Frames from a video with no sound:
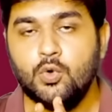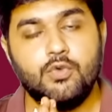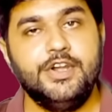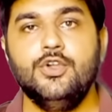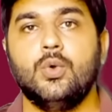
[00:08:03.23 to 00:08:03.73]

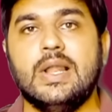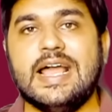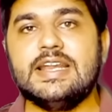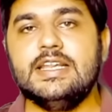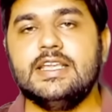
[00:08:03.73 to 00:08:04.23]
और वीडियो को
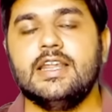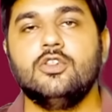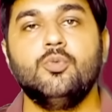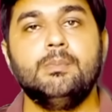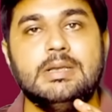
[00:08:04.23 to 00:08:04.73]
लाइक नहीं किया ना
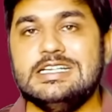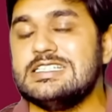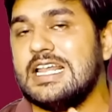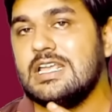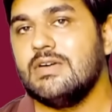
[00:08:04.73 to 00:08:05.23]
तो
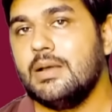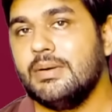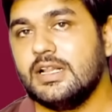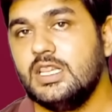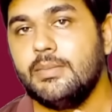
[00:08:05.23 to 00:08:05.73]
प्लीज लाइक वाला
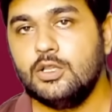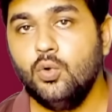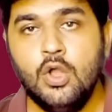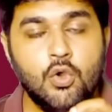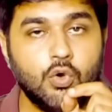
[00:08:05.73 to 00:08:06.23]
बटन दबा
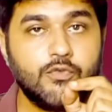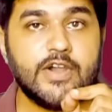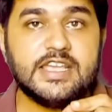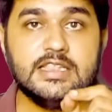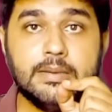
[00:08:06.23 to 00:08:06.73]
दो और
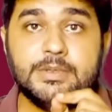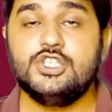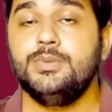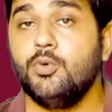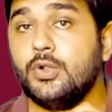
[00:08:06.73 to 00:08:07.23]
फाइनल
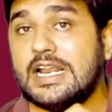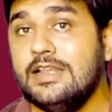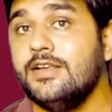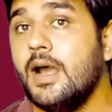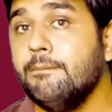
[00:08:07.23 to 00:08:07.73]
पिच रिपोर्ट
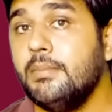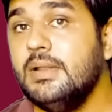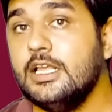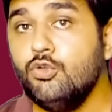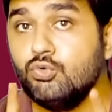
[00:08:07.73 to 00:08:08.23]
टेलीग्राम पे
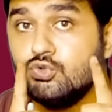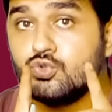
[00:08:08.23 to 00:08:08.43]
मिलेगी